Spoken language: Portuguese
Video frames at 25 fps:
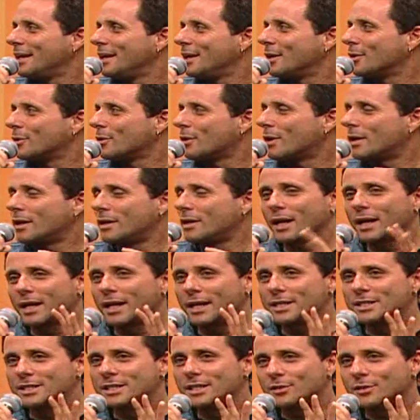Eu, eu
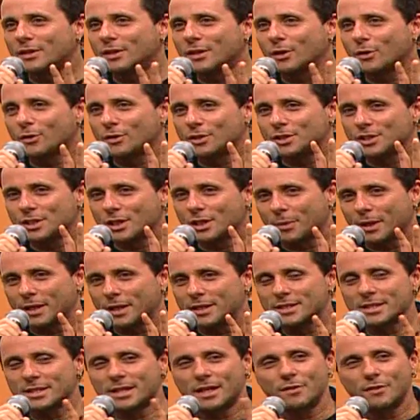acredito até hoje que para
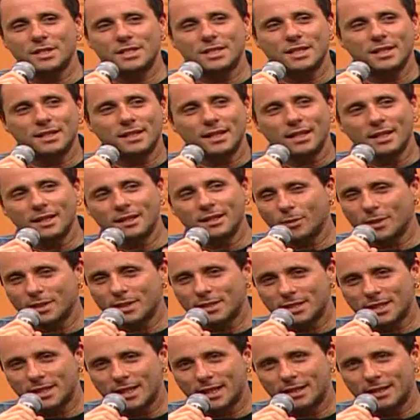escrever você tem que ter uma
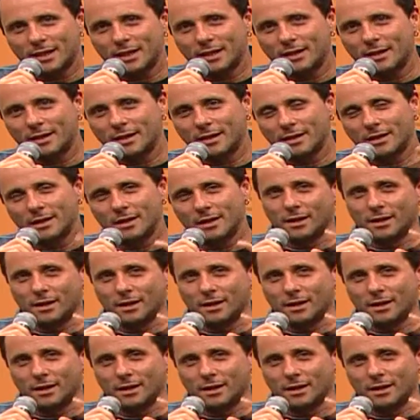certa